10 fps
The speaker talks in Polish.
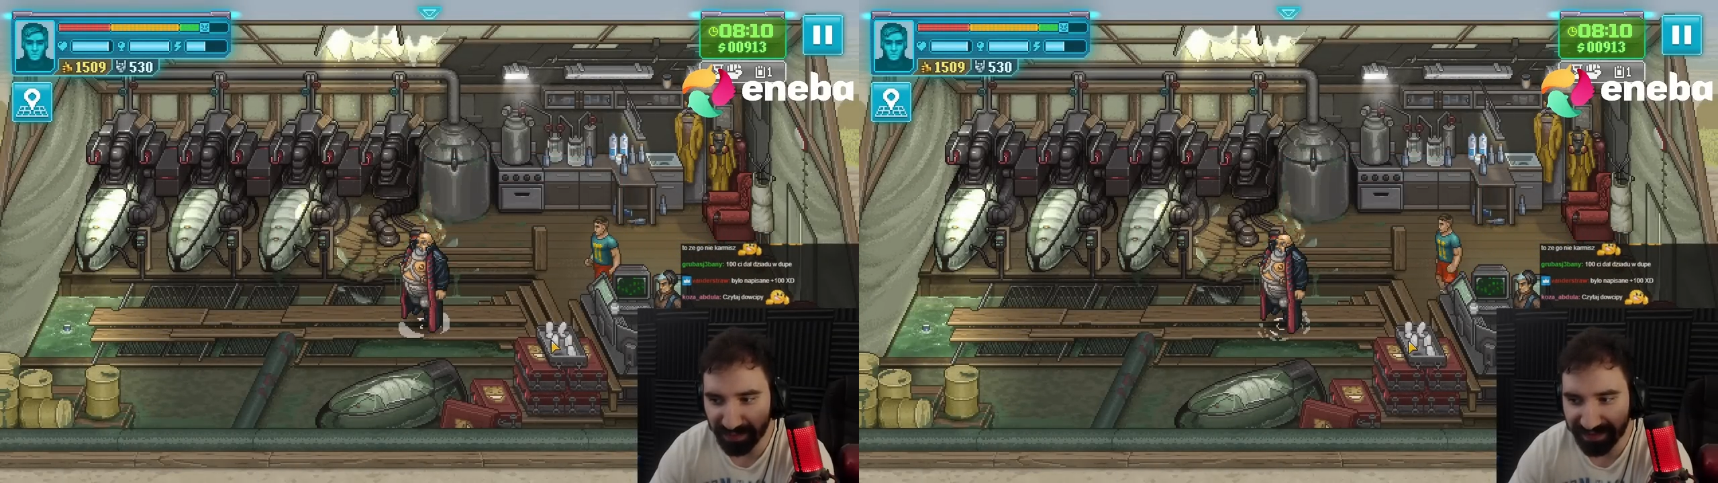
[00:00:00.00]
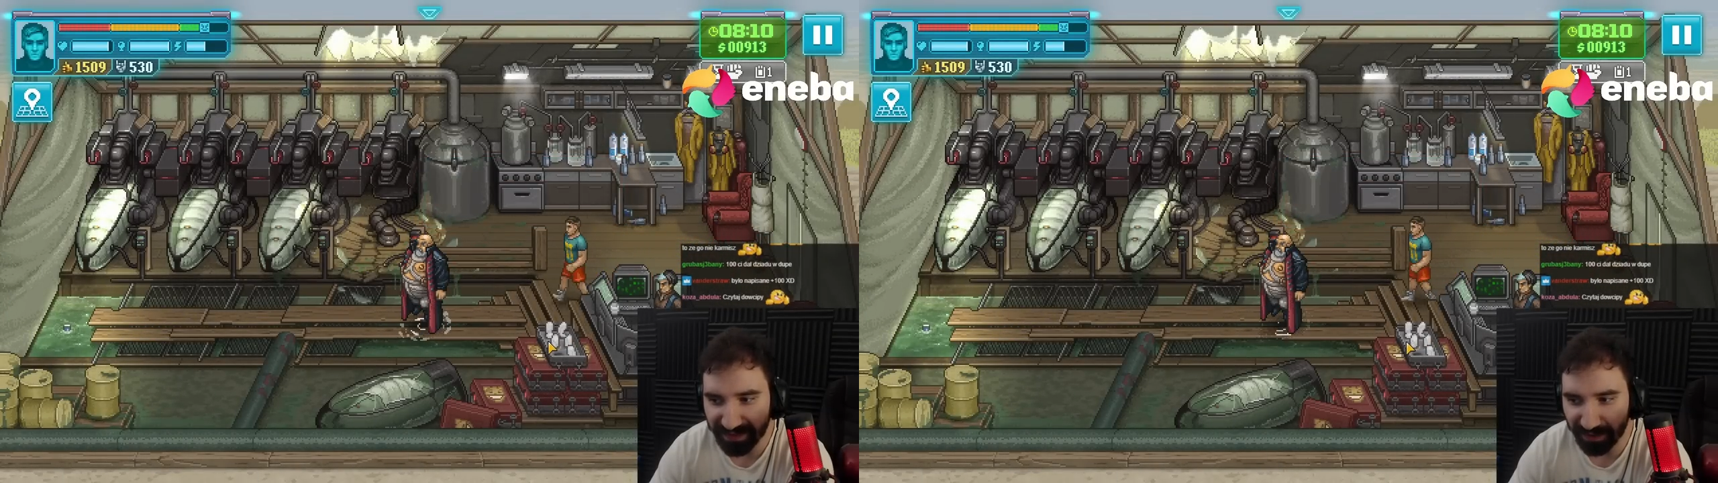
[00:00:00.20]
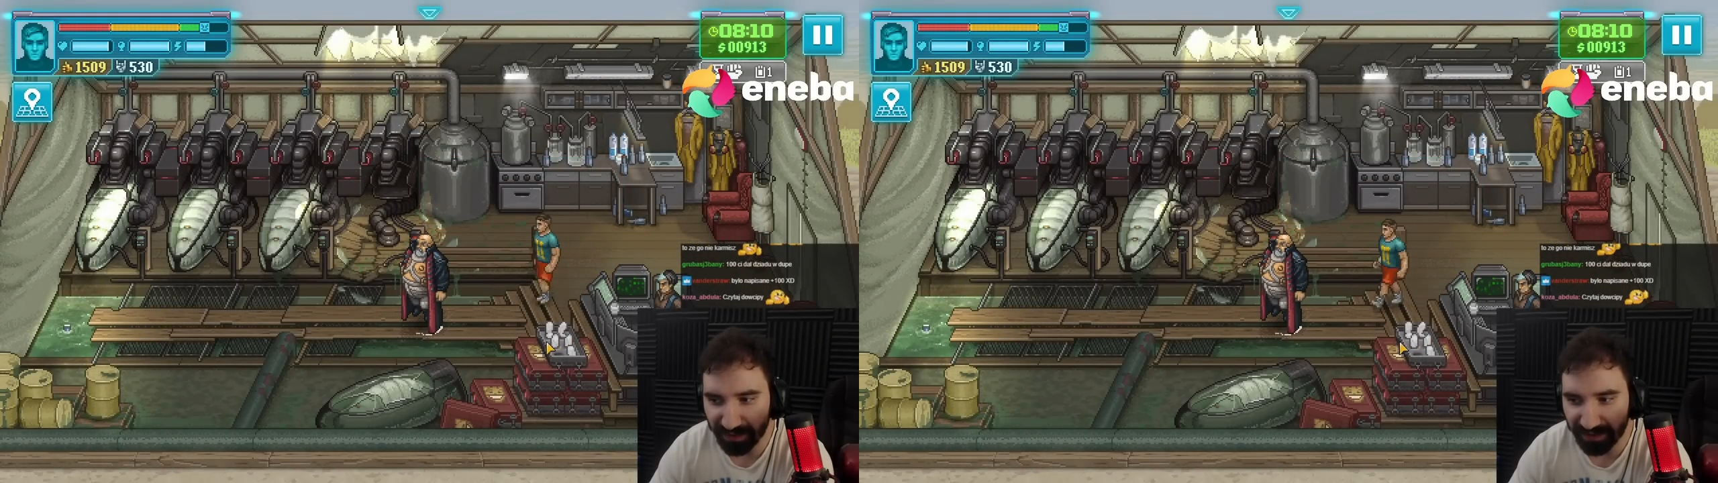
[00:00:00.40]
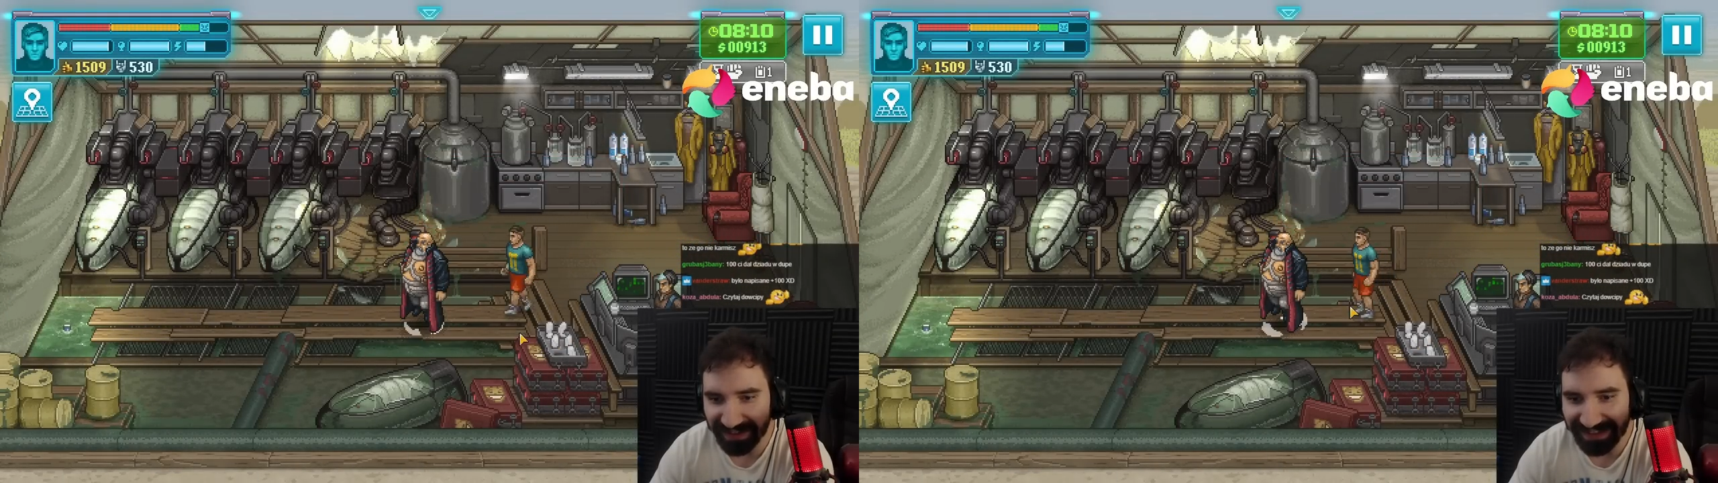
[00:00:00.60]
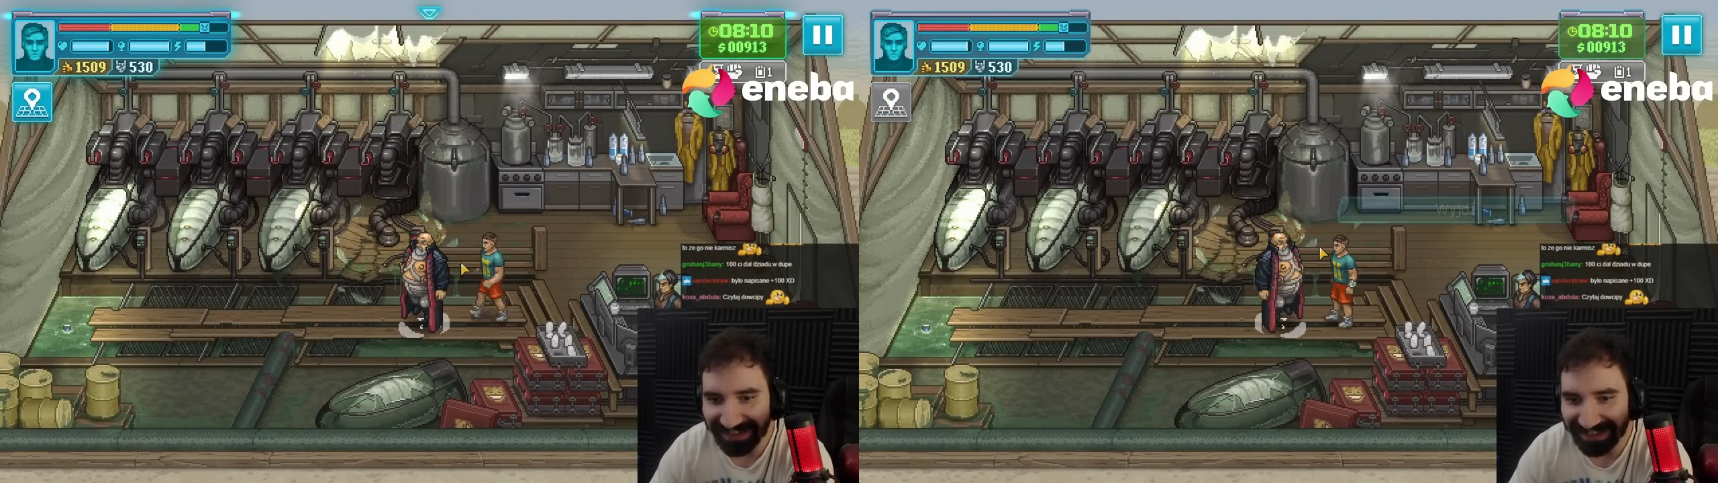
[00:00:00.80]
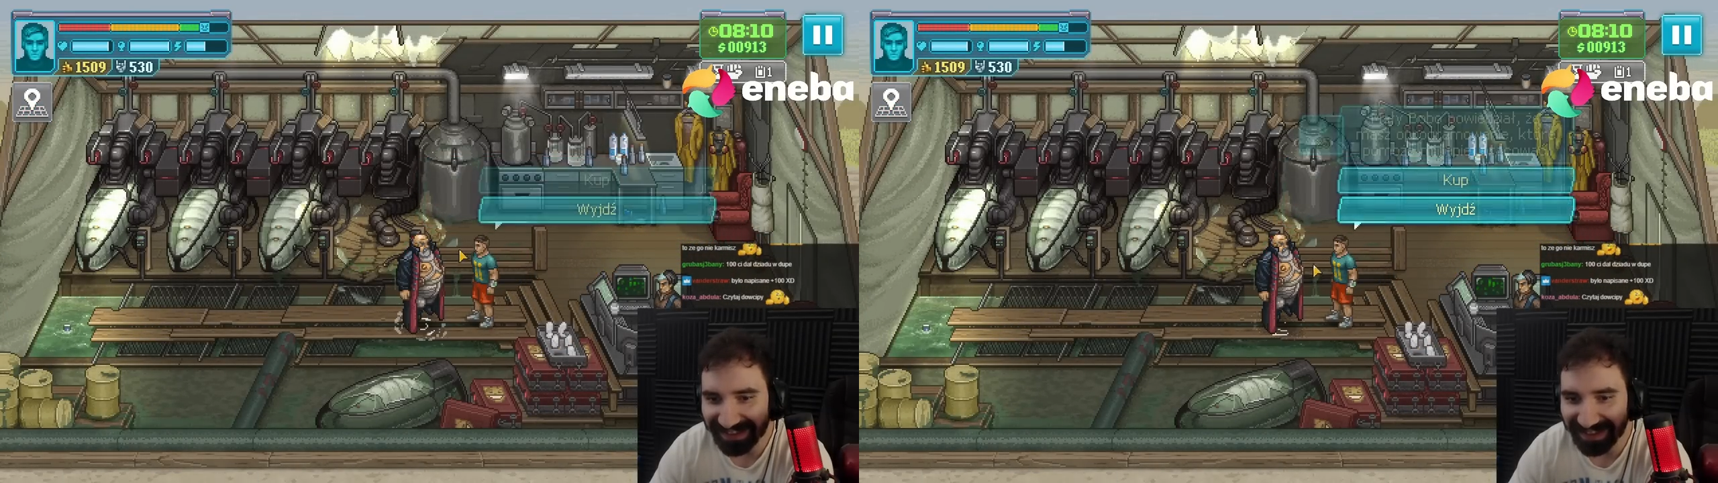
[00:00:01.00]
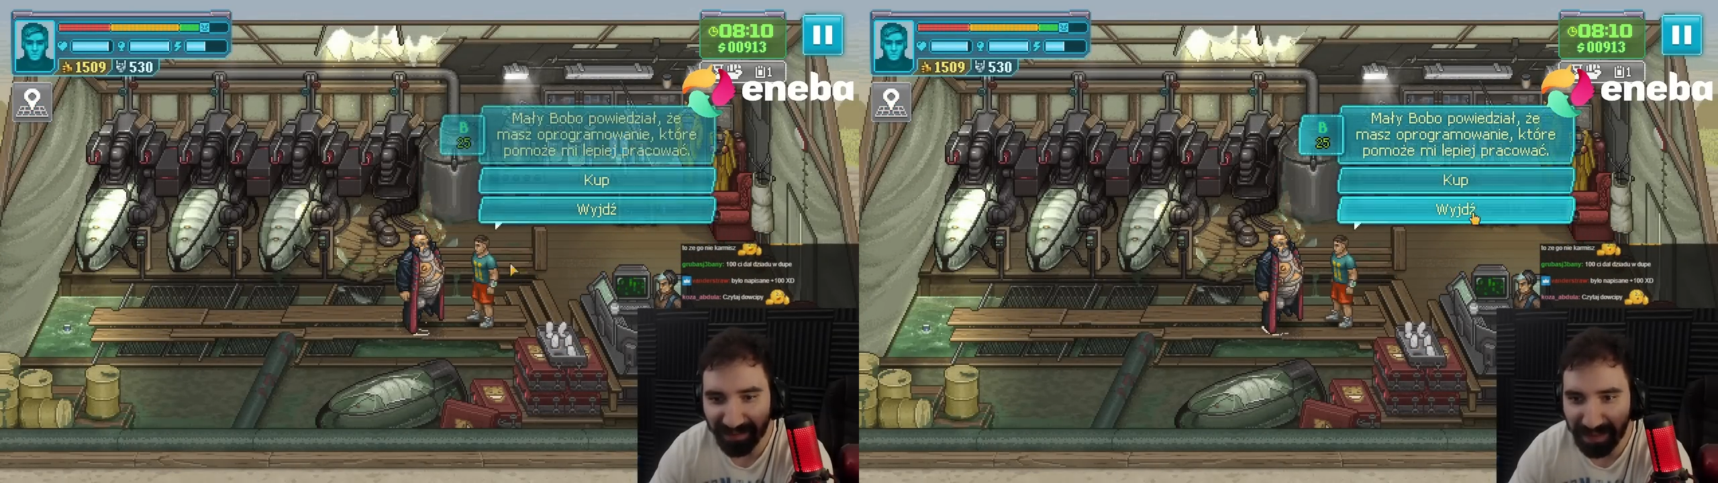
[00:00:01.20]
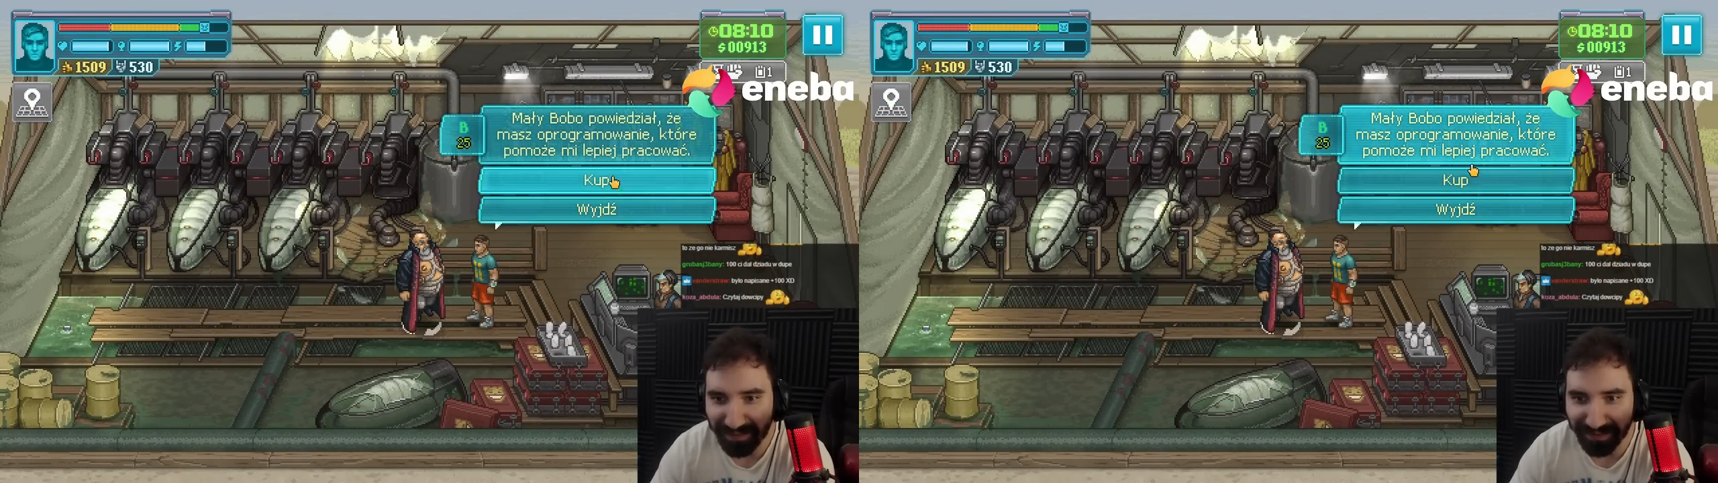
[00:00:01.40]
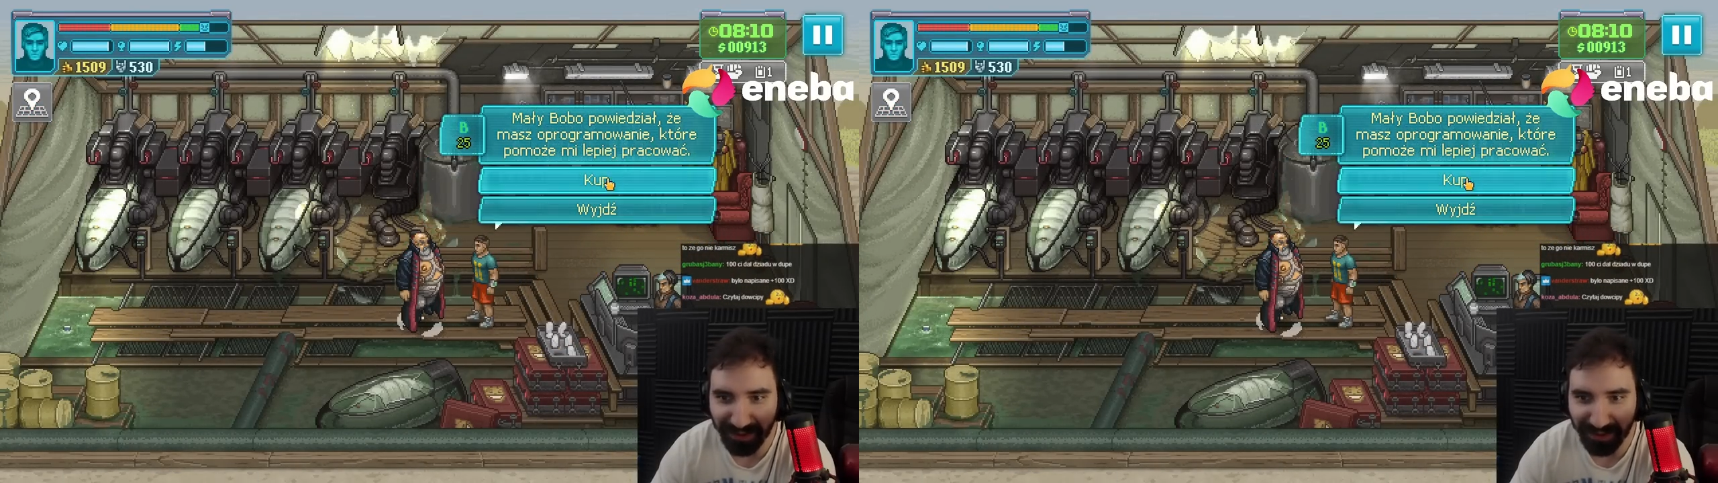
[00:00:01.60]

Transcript: 100? Nie, na pewno